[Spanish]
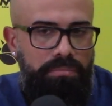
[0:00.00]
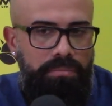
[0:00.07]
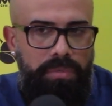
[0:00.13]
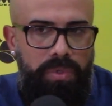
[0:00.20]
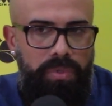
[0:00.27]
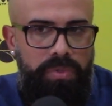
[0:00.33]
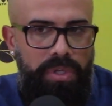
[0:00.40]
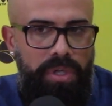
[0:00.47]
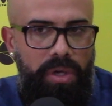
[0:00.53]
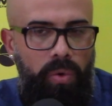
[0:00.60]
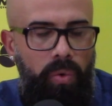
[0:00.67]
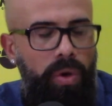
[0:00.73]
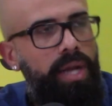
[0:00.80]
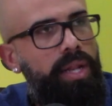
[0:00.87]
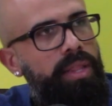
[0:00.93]
Entonces
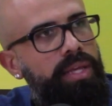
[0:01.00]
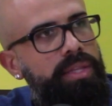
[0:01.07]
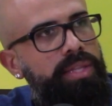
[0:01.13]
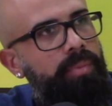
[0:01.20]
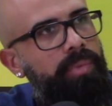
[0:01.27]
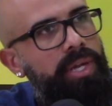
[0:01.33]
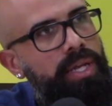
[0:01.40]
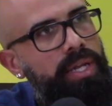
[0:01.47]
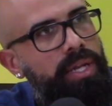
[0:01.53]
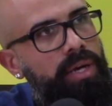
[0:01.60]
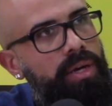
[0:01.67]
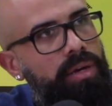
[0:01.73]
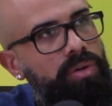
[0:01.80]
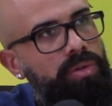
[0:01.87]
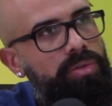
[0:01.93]
jugar de esta manera,
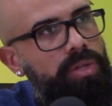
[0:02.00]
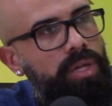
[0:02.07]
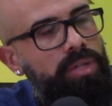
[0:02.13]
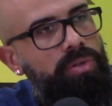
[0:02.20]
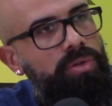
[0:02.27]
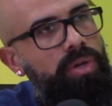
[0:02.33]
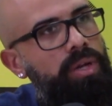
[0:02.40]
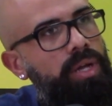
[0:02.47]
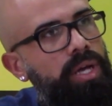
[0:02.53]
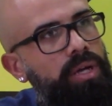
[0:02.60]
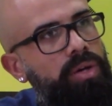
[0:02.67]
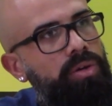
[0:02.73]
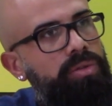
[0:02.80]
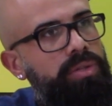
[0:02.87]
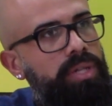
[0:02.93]
contra todas las
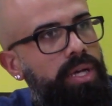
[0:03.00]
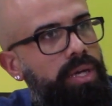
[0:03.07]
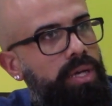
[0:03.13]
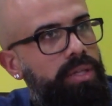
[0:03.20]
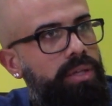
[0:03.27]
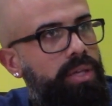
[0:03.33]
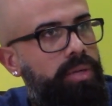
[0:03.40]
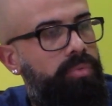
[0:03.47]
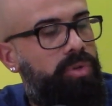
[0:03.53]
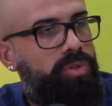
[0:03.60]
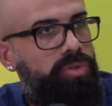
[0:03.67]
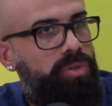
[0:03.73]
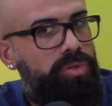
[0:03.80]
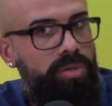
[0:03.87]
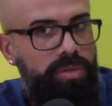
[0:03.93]
contras que tenemos
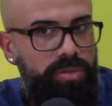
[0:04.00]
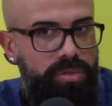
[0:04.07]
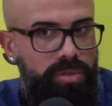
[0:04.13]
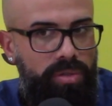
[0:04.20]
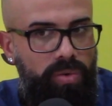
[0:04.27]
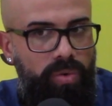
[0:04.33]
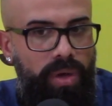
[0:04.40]
nosotros,